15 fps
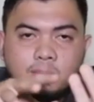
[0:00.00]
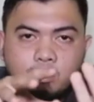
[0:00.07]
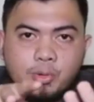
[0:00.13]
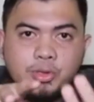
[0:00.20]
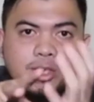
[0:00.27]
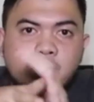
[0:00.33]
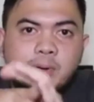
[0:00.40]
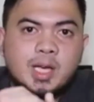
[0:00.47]

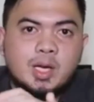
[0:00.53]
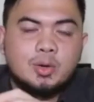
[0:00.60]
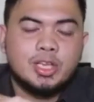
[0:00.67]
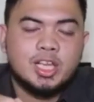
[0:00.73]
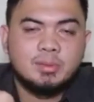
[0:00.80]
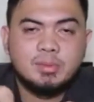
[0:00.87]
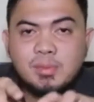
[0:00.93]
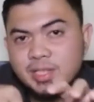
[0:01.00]
punya pengaruh
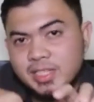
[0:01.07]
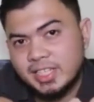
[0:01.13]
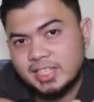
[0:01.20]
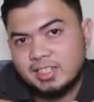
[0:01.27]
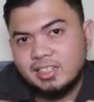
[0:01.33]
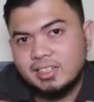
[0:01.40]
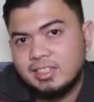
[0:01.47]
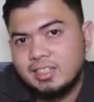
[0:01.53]
yang lebih
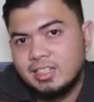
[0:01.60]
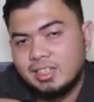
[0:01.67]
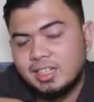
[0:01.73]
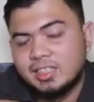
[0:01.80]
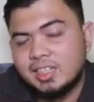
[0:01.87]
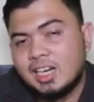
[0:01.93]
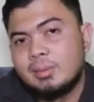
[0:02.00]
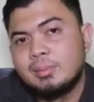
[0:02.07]
besar
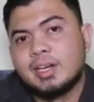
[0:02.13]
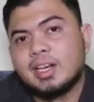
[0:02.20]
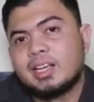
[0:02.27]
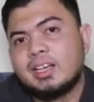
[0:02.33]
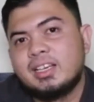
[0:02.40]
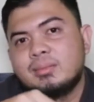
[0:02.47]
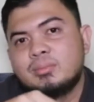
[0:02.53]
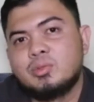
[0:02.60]
adalah
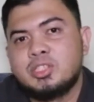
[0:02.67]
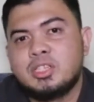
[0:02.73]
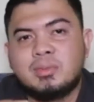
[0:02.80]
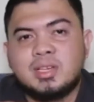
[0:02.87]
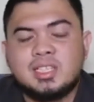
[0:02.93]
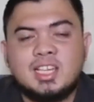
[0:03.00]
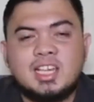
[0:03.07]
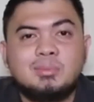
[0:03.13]
mereka yang punya
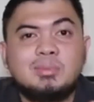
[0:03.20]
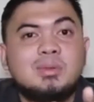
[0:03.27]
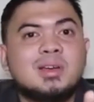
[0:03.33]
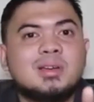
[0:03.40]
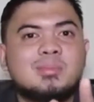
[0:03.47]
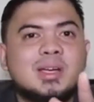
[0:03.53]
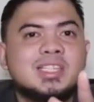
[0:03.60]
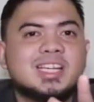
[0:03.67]
masa
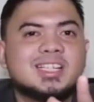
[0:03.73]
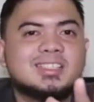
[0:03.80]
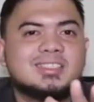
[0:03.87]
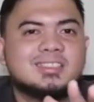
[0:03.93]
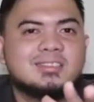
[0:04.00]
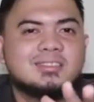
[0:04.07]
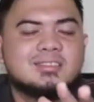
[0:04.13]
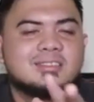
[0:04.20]
lebih banyak,
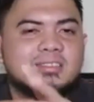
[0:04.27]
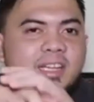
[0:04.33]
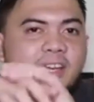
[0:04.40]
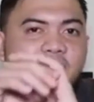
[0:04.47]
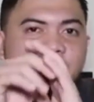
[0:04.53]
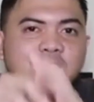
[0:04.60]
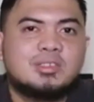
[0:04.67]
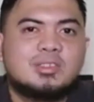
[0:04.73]

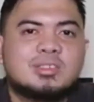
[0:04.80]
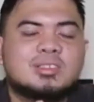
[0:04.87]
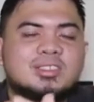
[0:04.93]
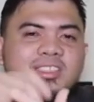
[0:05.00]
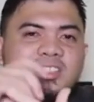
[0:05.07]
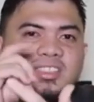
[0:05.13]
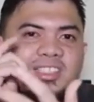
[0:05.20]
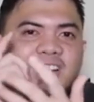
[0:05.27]
yaitu
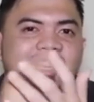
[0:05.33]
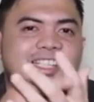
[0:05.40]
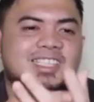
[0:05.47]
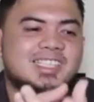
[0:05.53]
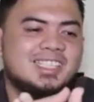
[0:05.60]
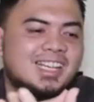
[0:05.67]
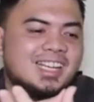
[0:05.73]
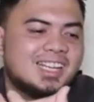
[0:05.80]

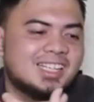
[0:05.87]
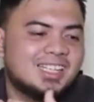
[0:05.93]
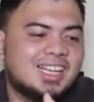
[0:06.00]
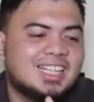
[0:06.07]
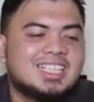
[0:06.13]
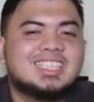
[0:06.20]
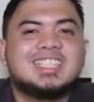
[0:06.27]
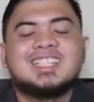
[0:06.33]
tradisi
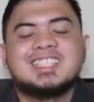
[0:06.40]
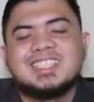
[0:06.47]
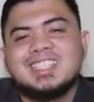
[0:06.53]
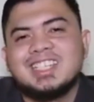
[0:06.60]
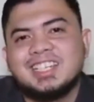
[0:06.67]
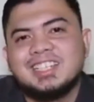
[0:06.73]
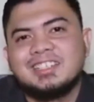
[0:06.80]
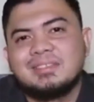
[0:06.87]
alit ini
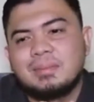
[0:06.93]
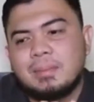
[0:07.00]
sendiri.